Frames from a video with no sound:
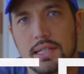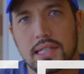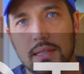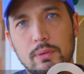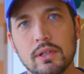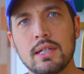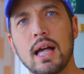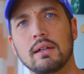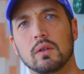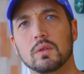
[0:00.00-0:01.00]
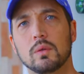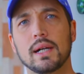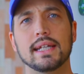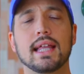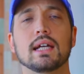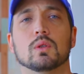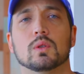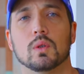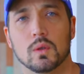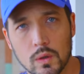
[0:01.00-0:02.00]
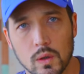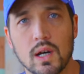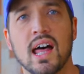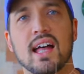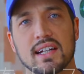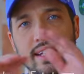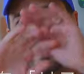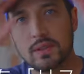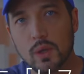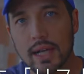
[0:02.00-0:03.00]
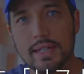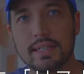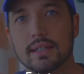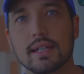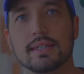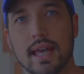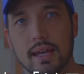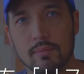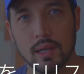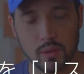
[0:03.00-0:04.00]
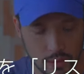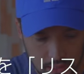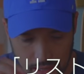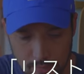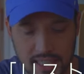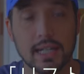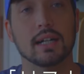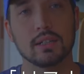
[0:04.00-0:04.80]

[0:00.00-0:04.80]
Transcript: 自分が断りたいことをリスト化にしてください。これは紙に書